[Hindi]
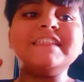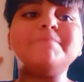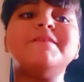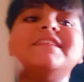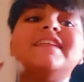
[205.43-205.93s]
ये
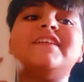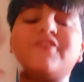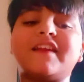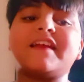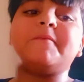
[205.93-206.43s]
पसीना
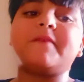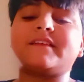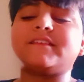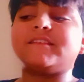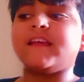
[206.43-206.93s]
तो क्रिकेट
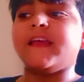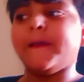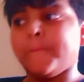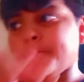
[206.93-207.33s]
प्रैक्टिस से आया है